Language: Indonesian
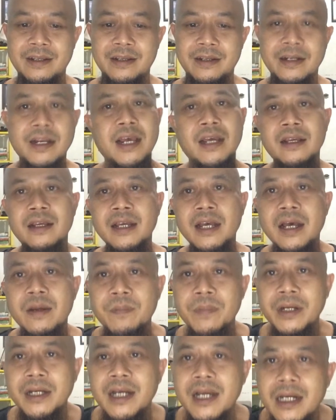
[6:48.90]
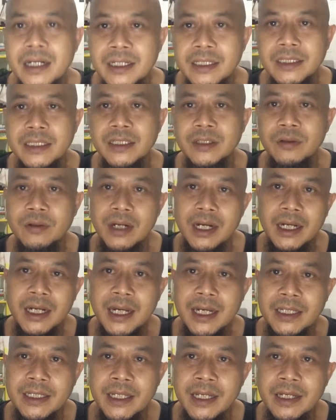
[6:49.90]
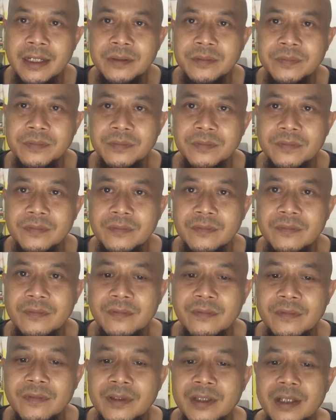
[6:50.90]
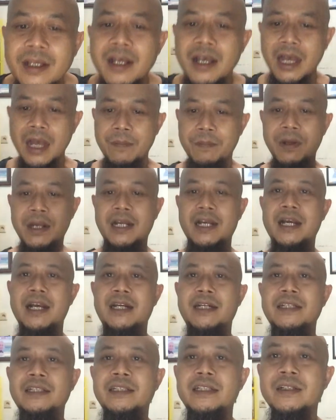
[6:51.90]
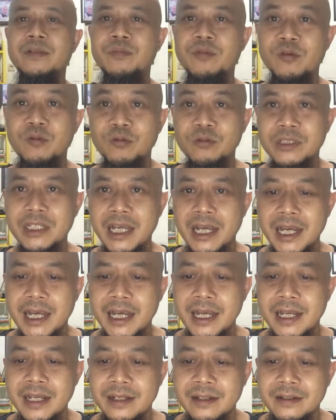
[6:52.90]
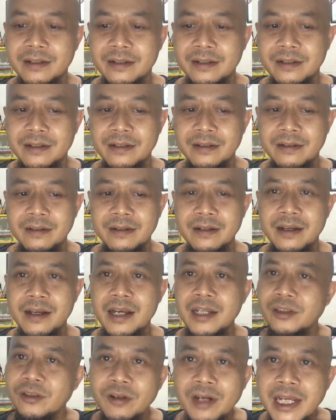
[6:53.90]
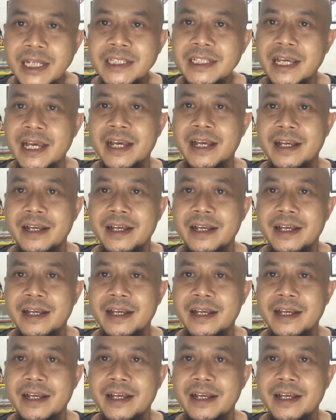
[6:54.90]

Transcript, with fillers: Nah, apakah Hadit ini orang kaya? Apakah Hadit ini pengusaha? Atau lainnya?